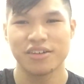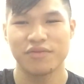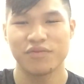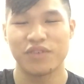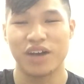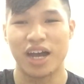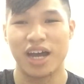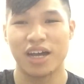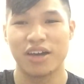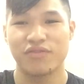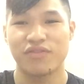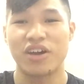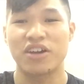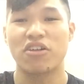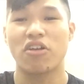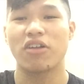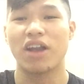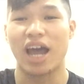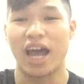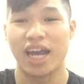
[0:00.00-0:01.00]
Và phần
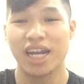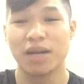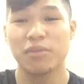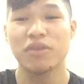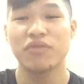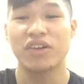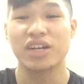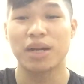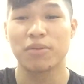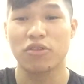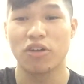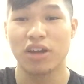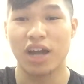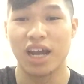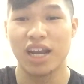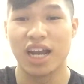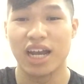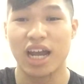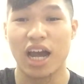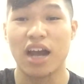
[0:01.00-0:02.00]
còn lại, 50% còn
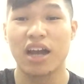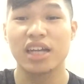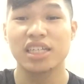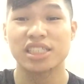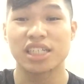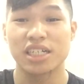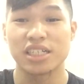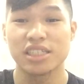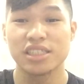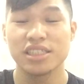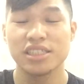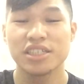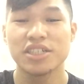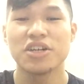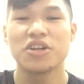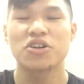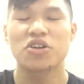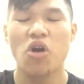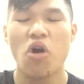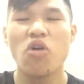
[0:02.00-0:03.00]
lại là ở cái sự
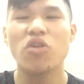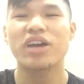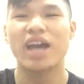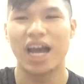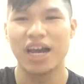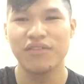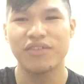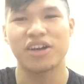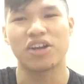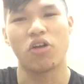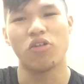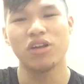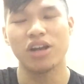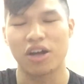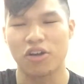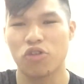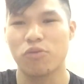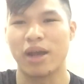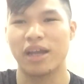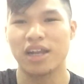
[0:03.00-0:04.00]
cố gắng và nỗ
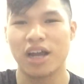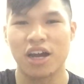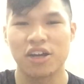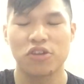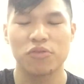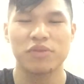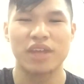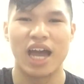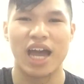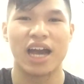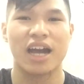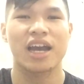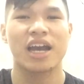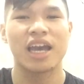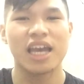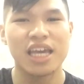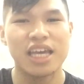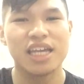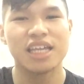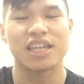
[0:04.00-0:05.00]
lực của bản thân chúng ta
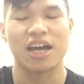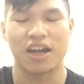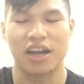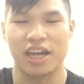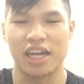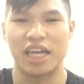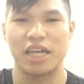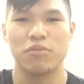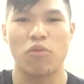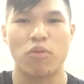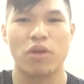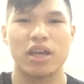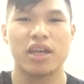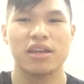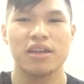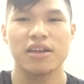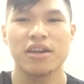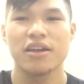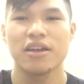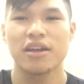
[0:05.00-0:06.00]
khi thực hiện một cái